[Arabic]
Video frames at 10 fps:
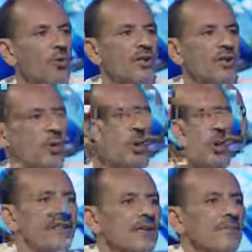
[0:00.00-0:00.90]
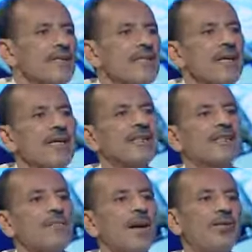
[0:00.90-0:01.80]
والديمقراطيه ما زالت
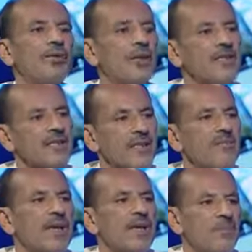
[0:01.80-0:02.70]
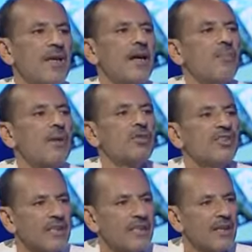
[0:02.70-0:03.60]
تبحث على استكمال بناء
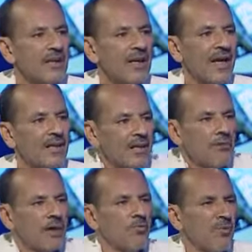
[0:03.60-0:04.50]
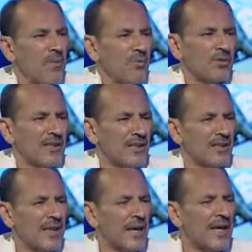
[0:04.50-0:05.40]
معموديتها حتى مع مع
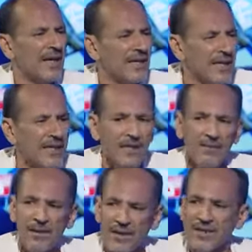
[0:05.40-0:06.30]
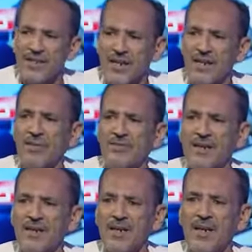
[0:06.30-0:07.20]
الهيكليه ما نحكيش على
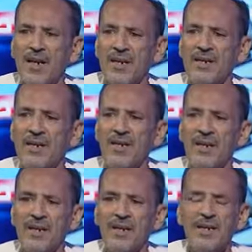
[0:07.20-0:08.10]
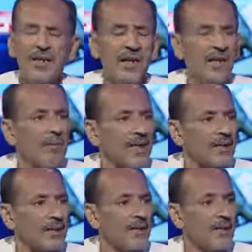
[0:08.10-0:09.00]
فهمتني على على على
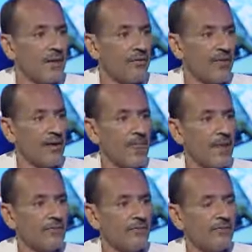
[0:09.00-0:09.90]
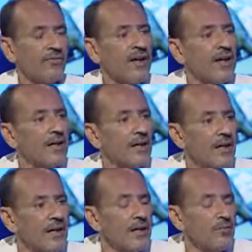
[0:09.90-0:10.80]
الباقي وهذا ليش يرجع لضعف الضعف